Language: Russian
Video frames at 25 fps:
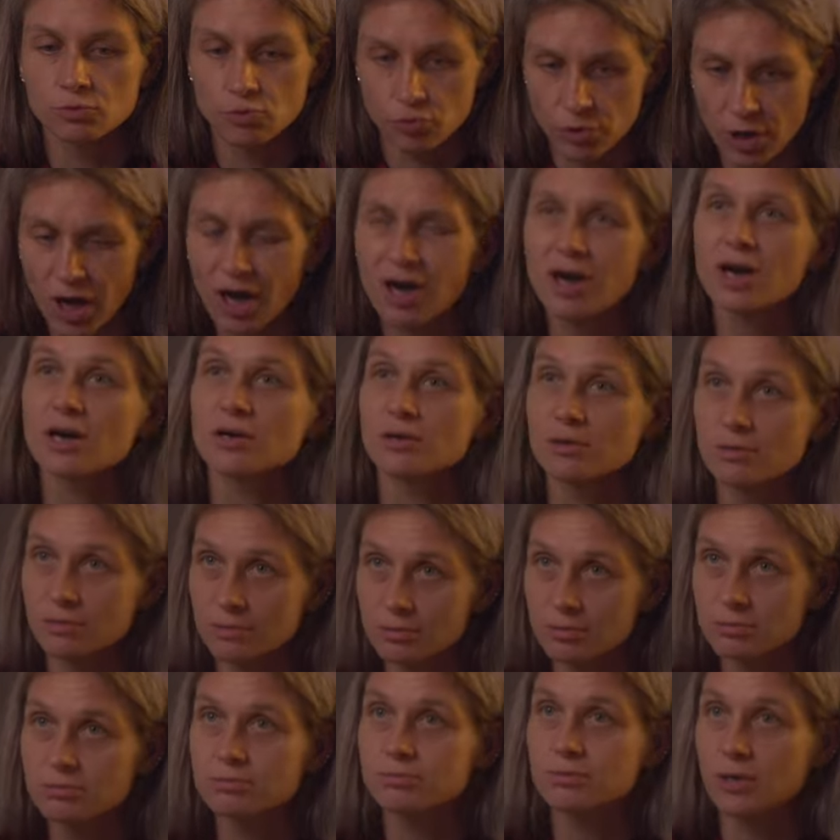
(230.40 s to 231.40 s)
Ну, я
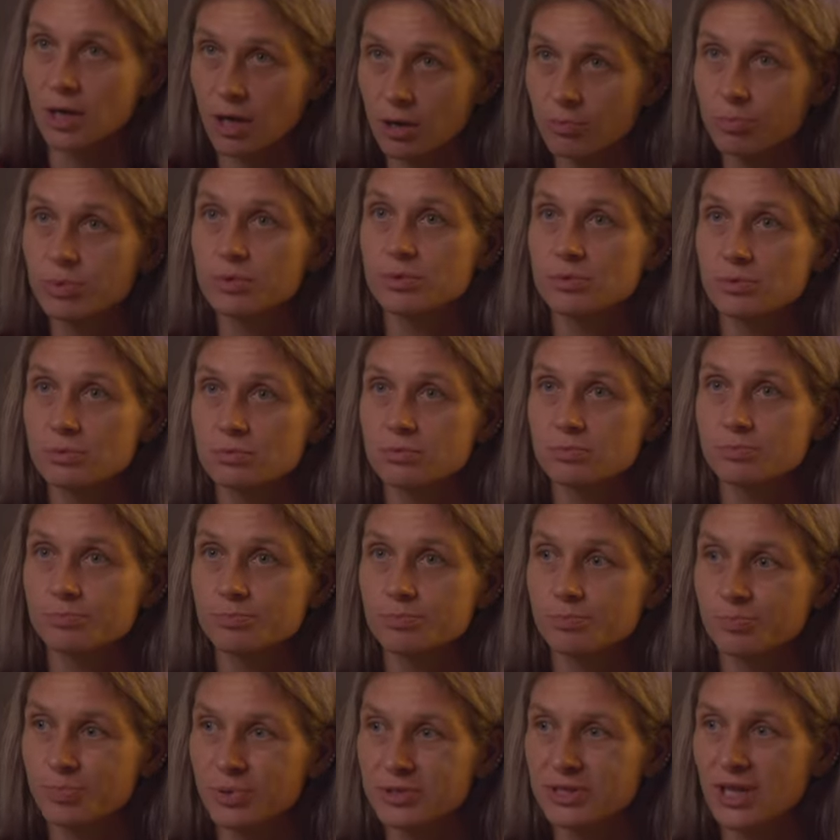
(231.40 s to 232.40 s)
как бы
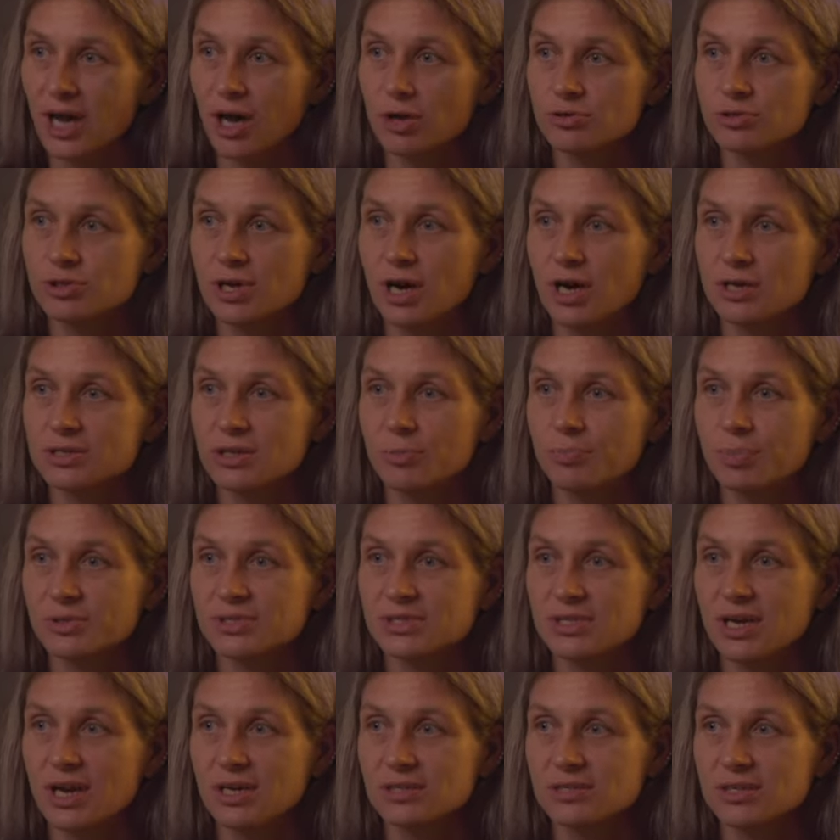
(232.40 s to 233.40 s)
пытаюсь как-то
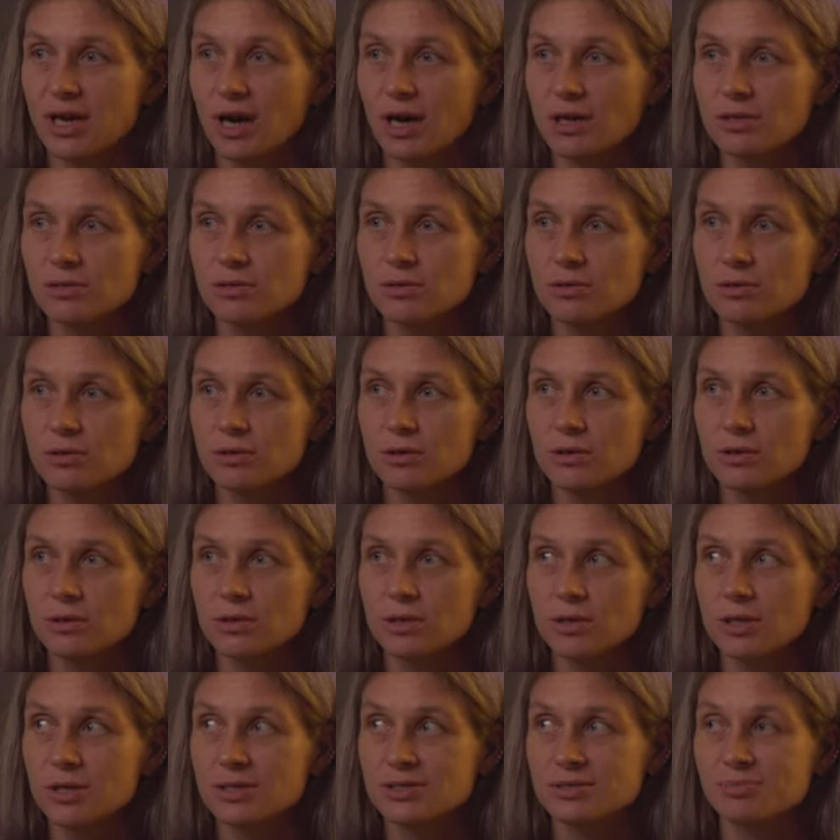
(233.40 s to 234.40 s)
подсказать
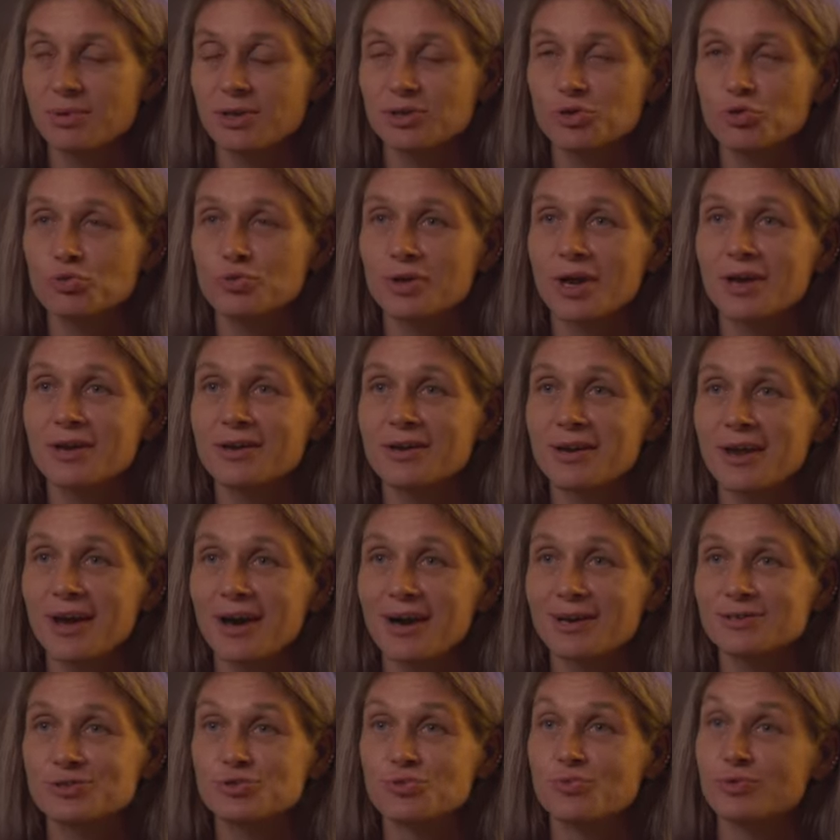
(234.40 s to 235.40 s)
и смотрю на их
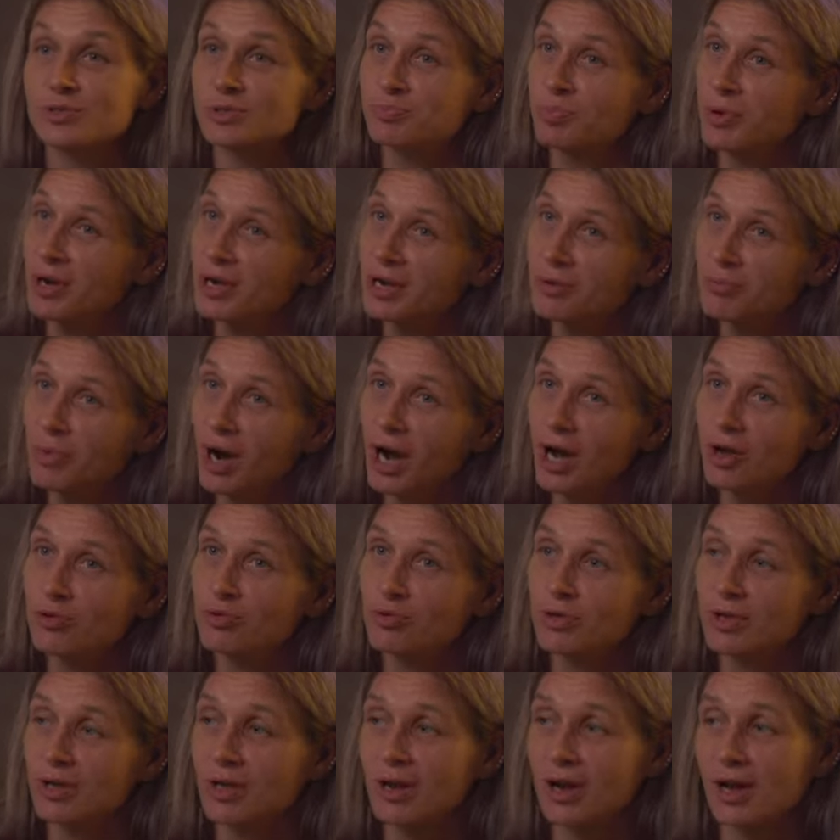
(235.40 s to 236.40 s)
реакцию.
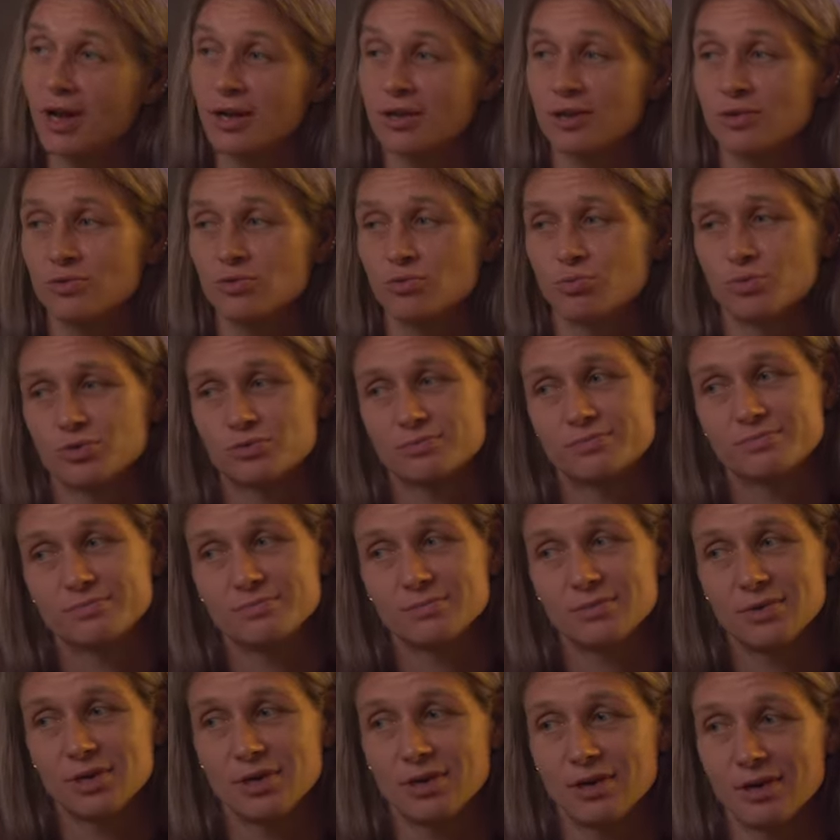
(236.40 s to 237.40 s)
Воспринимают или они думают,
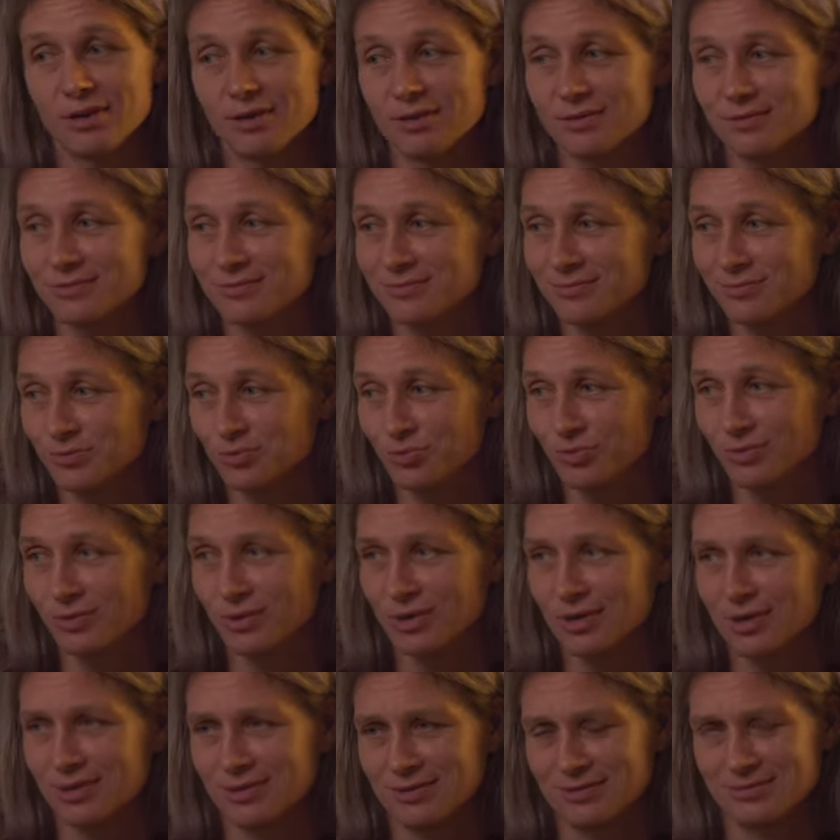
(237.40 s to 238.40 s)
или, ну,
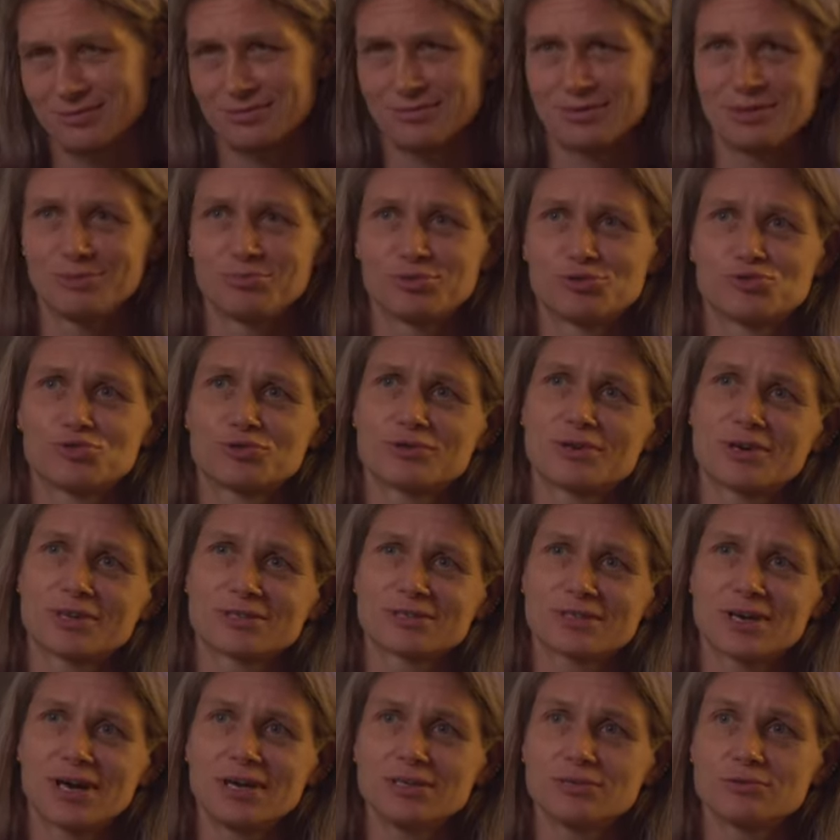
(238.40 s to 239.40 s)
типа, что-то
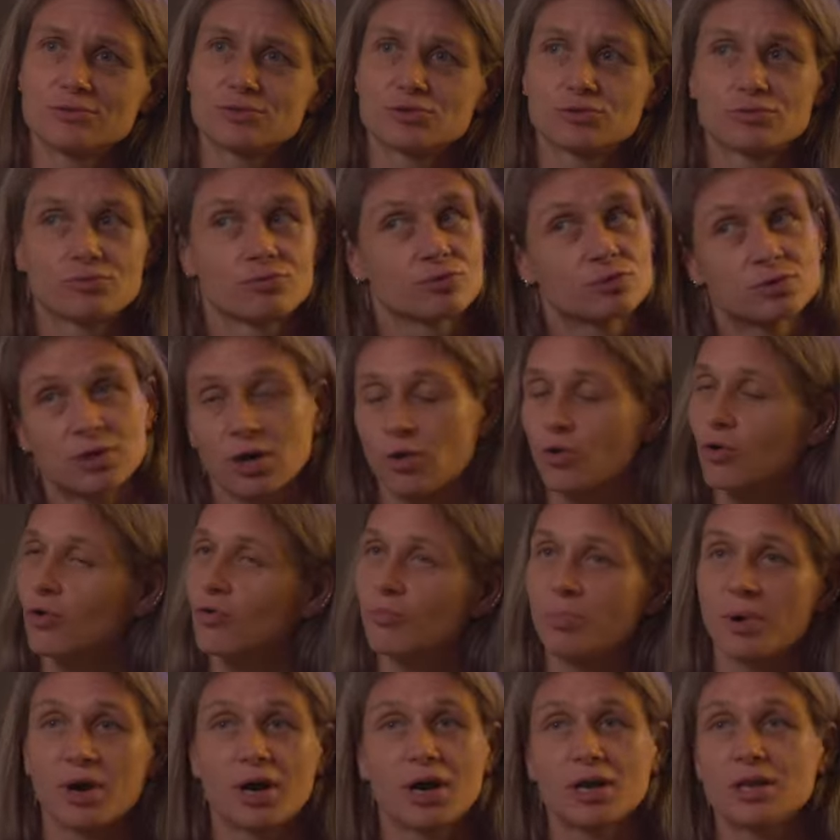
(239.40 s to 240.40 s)
рассказываешь. Вот
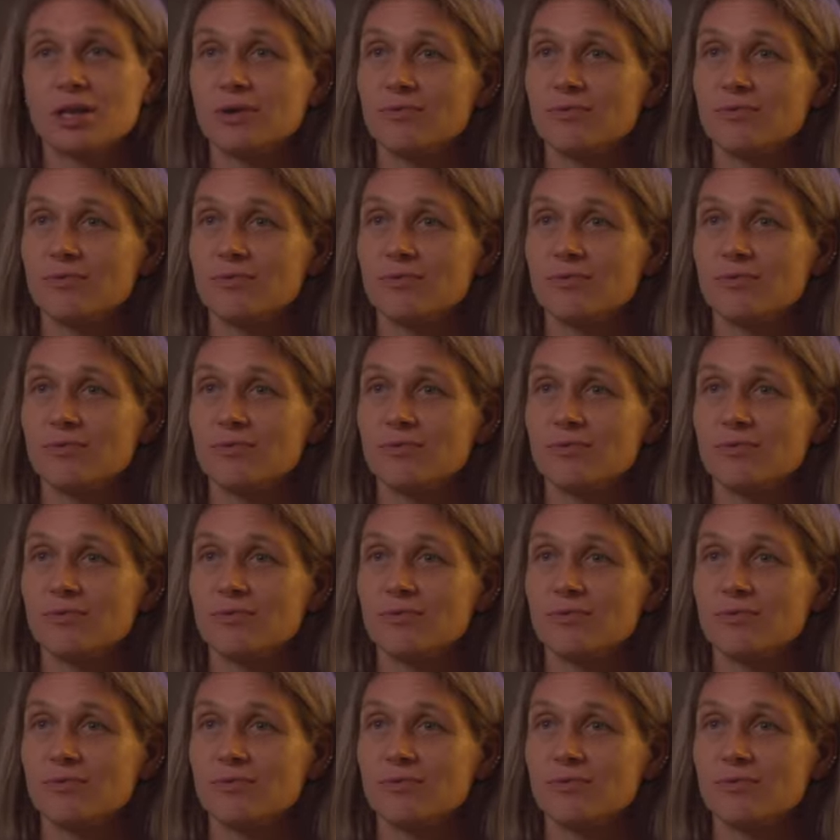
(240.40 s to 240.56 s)
такого пока